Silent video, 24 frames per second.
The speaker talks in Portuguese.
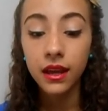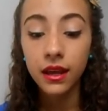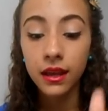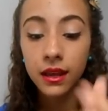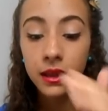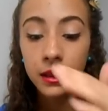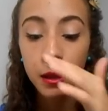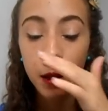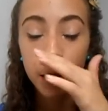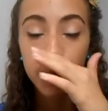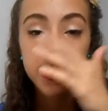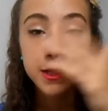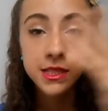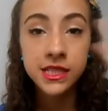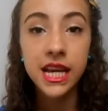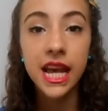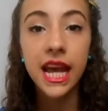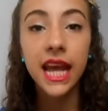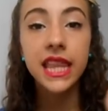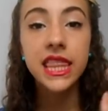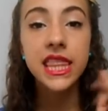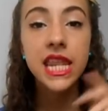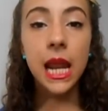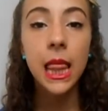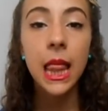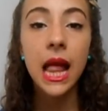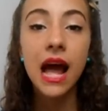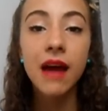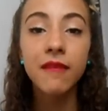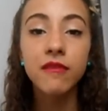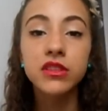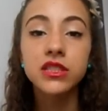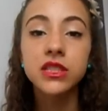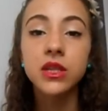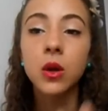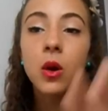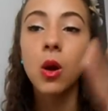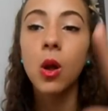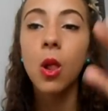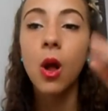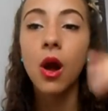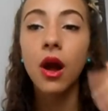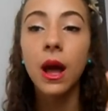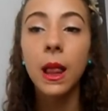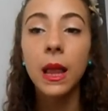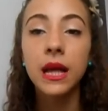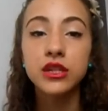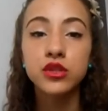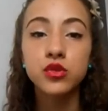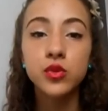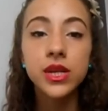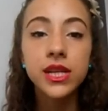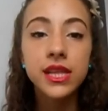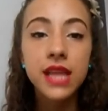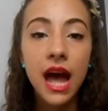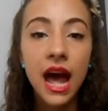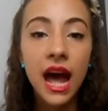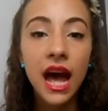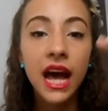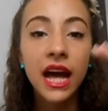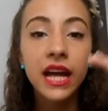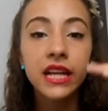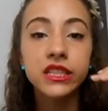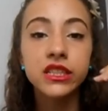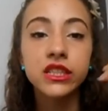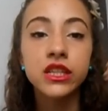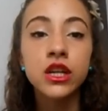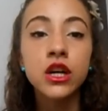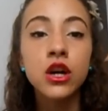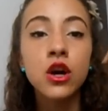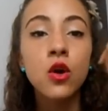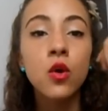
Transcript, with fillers: Então, você entra lá, você coloca lá a sua idade,